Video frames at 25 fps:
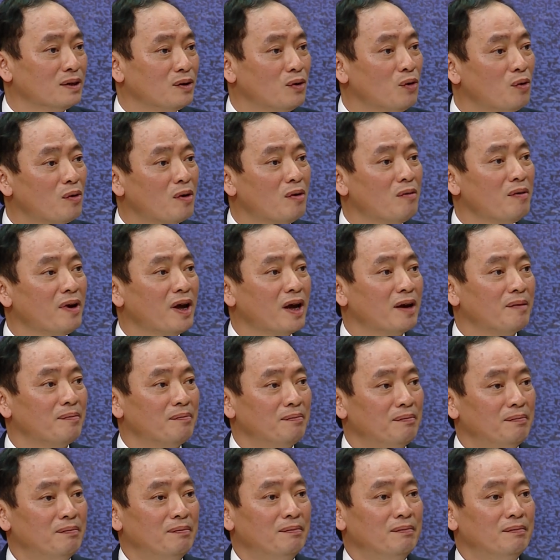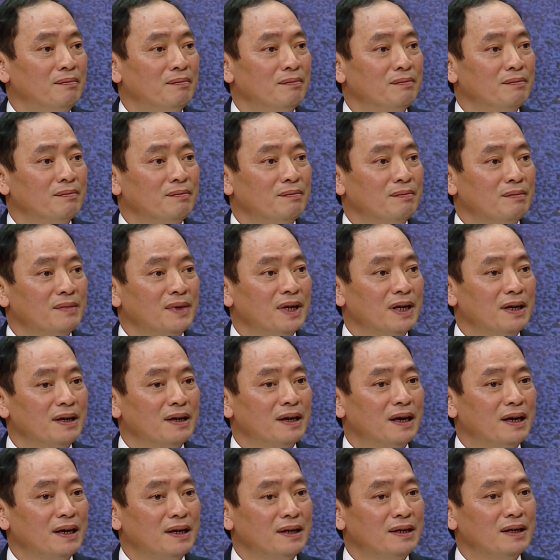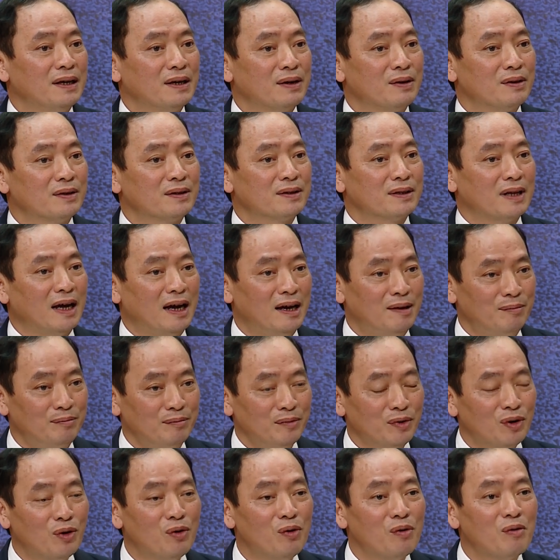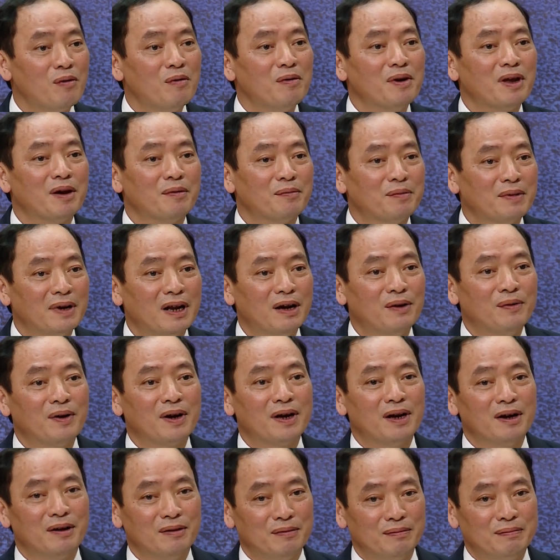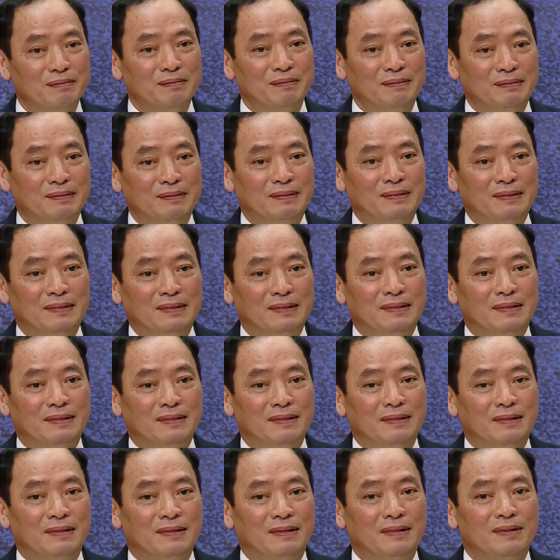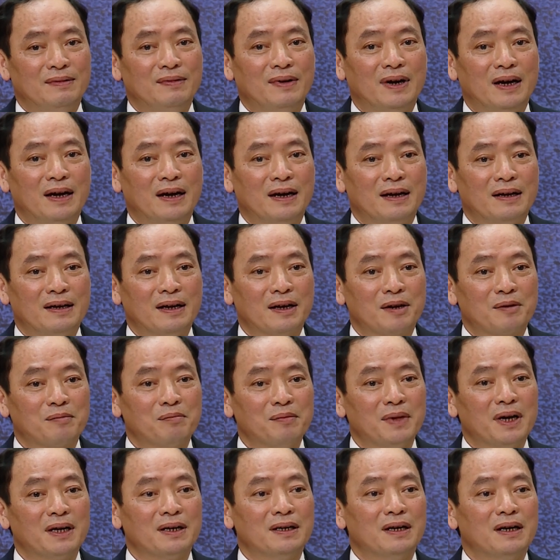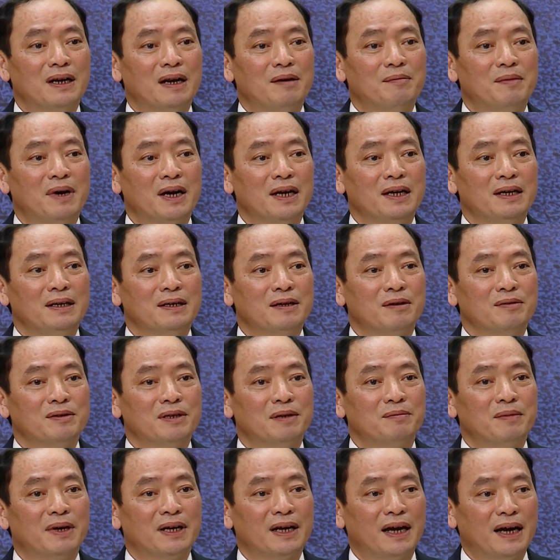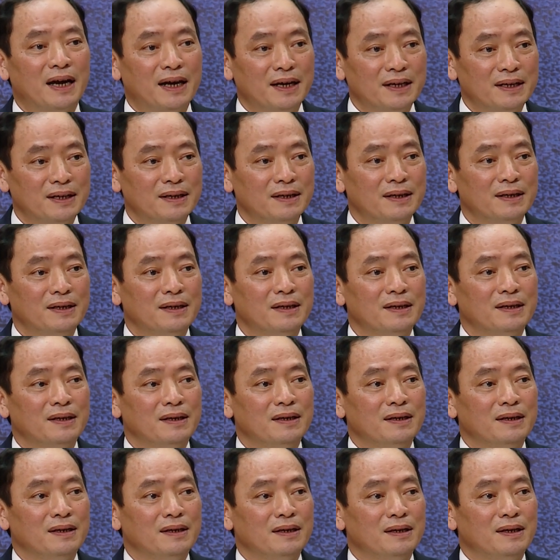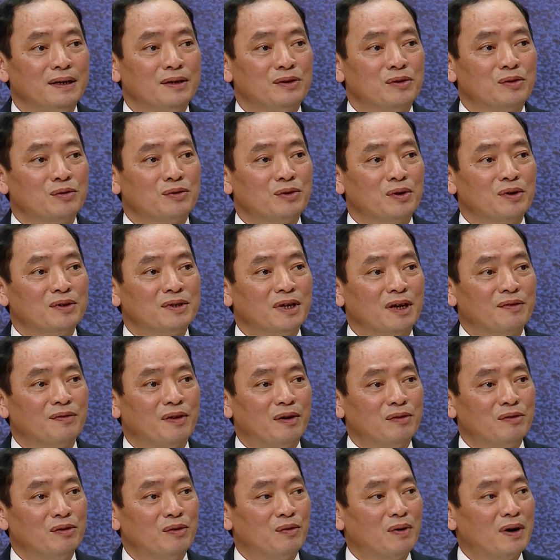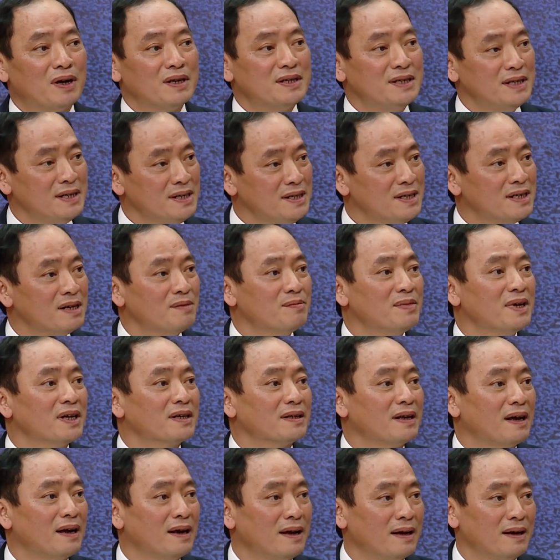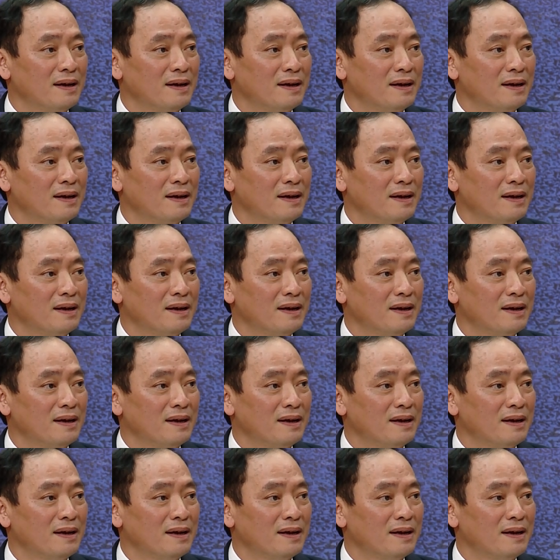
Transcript: khu công nghiệp Hiện nay là có 8 khu công nghiệp đang hoạt động. Và đặc biệt là năm 2022 thì chúng tôi giải phóng được khoảng 900 hecta.